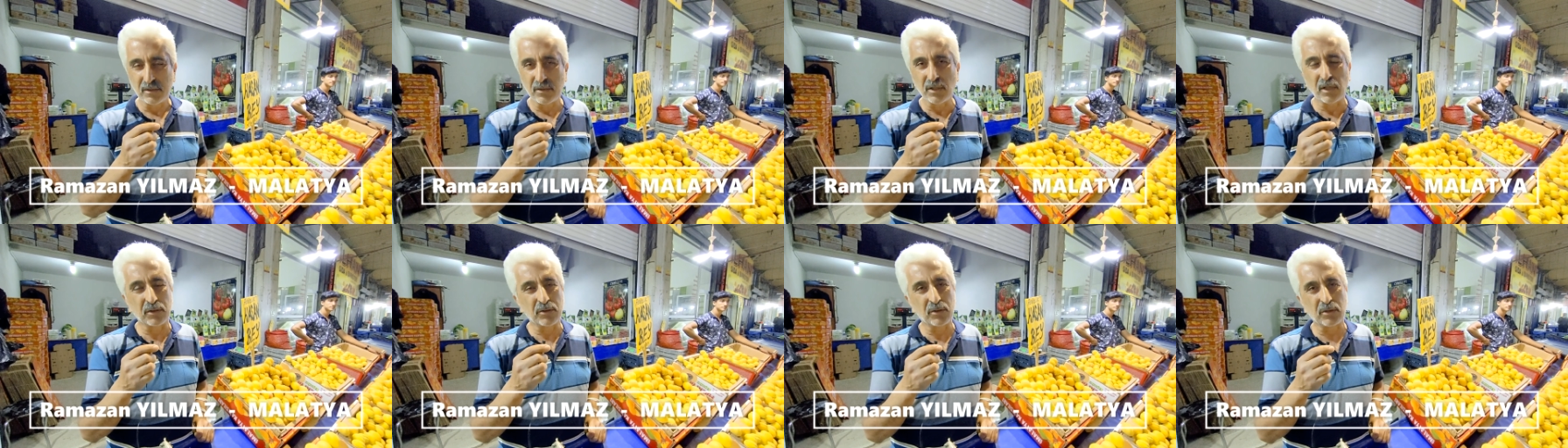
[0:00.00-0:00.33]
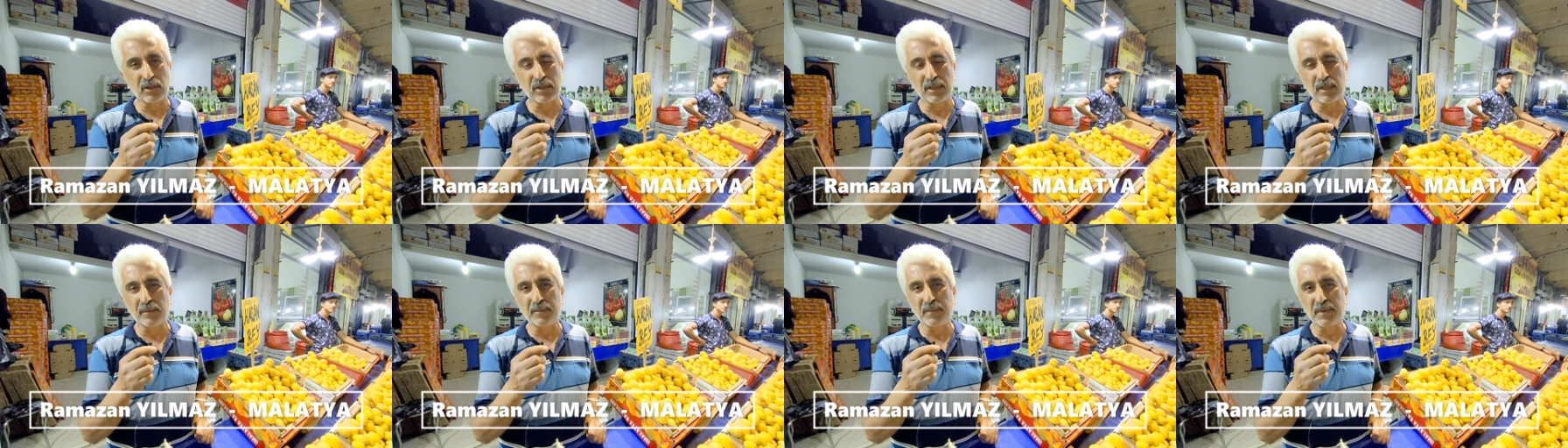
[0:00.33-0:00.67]
4
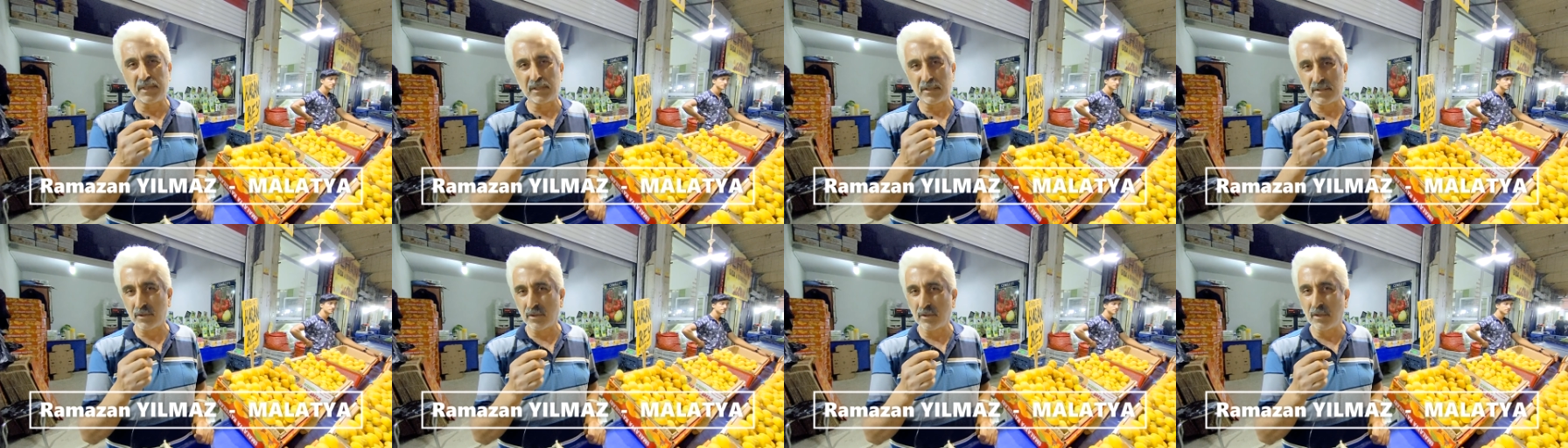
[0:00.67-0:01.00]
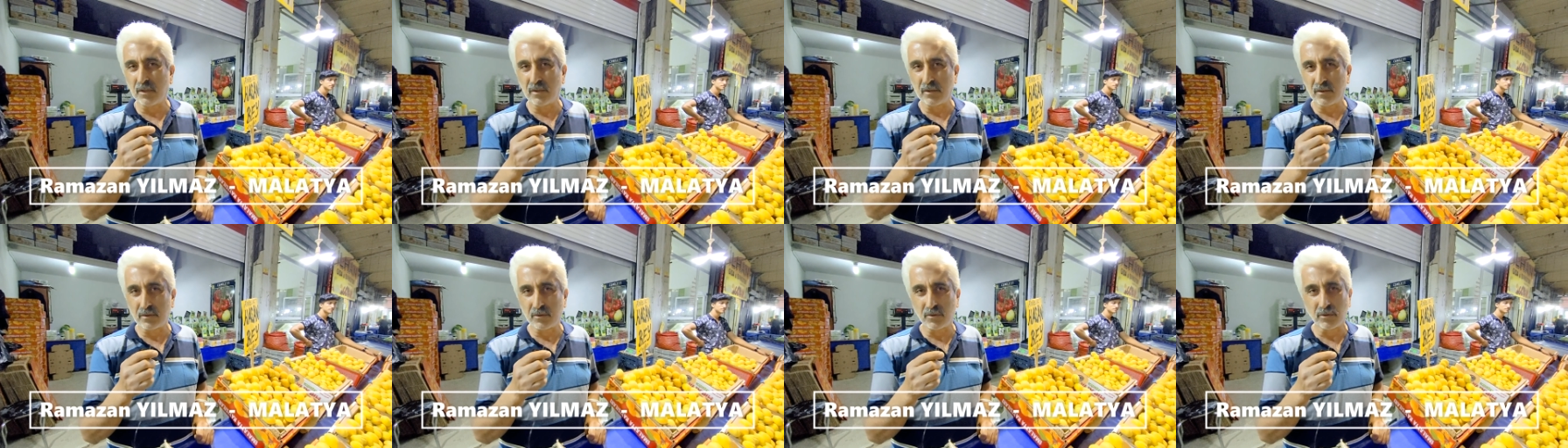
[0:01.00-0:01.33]
kiloda 1
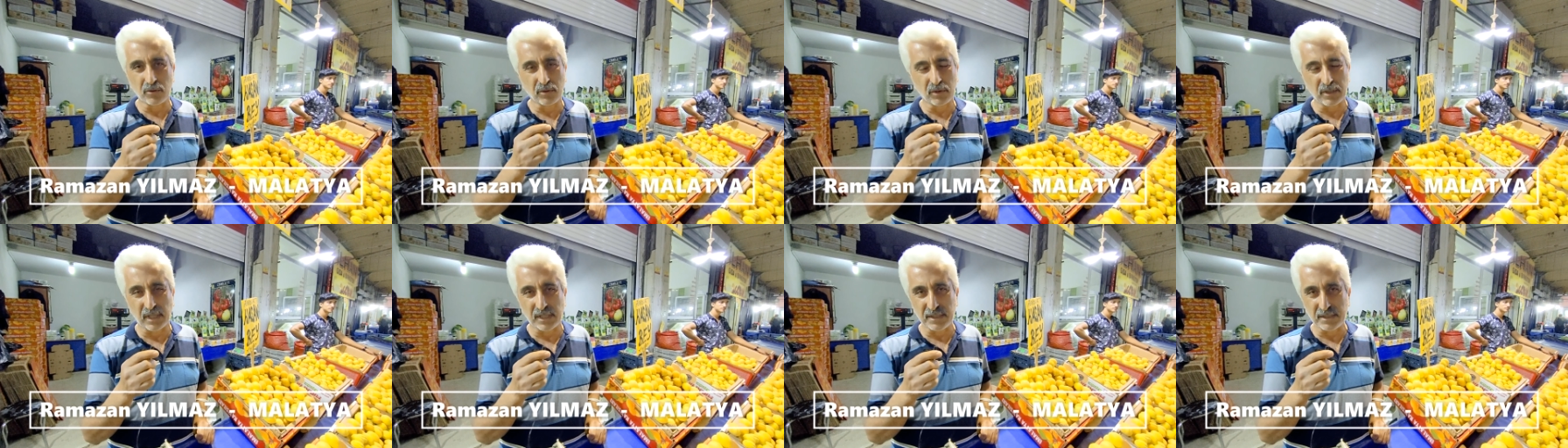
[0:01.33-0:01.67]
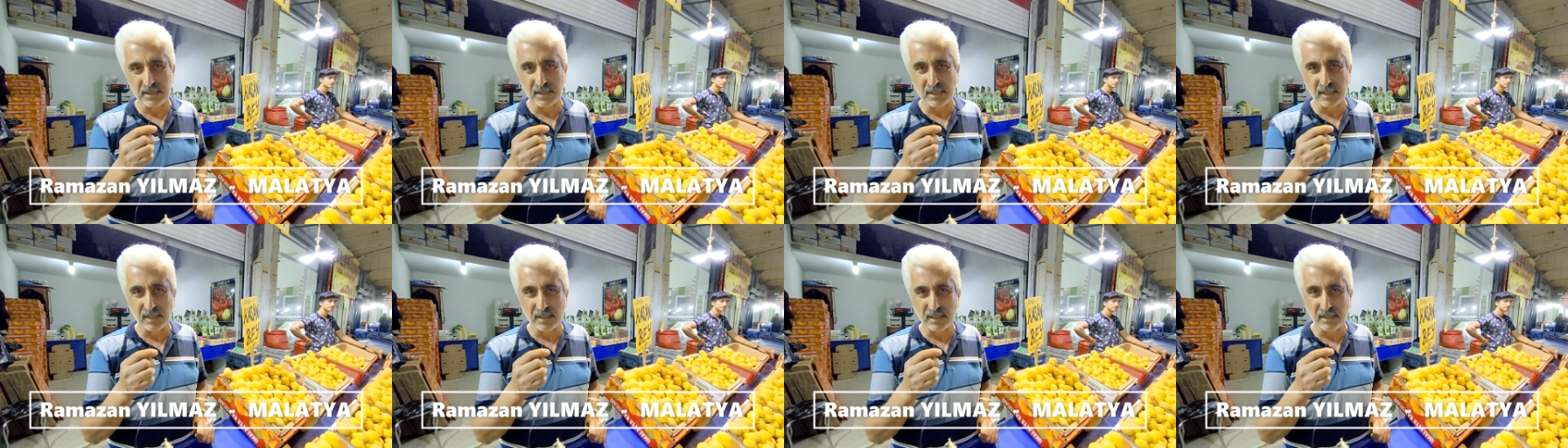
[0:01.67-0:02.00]
kilo kuru
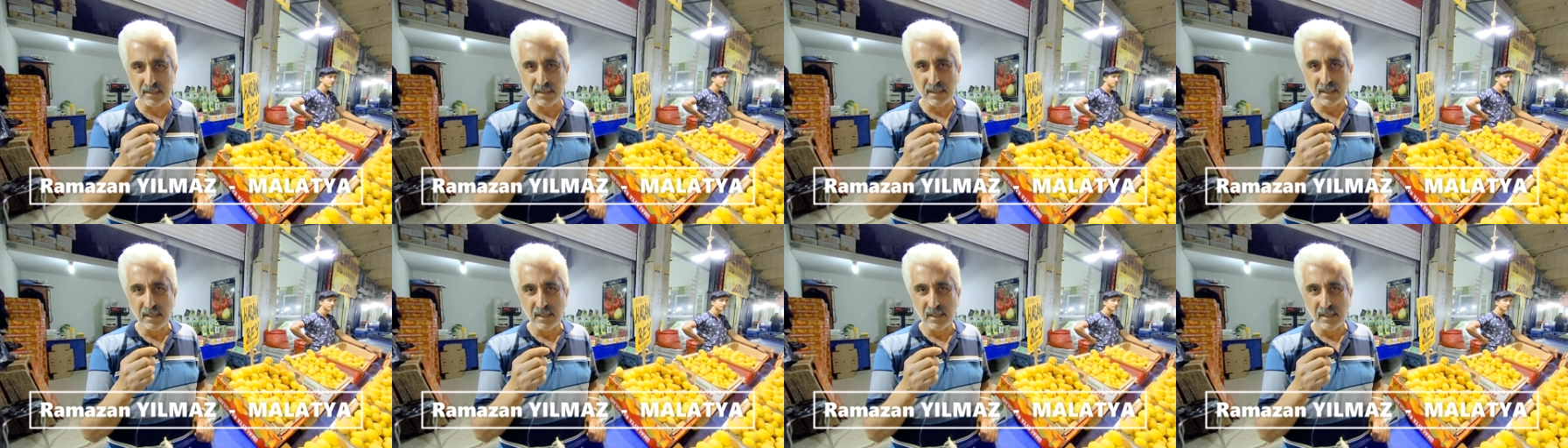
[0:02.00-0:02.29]
kayısı kalır.